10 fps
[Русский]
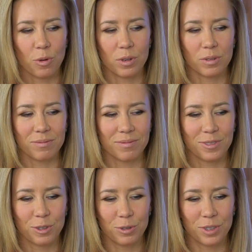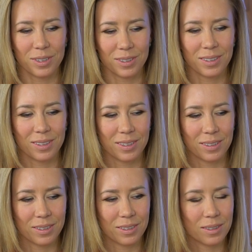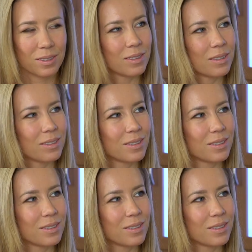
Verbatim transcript: Да, потому что вот если что касаемо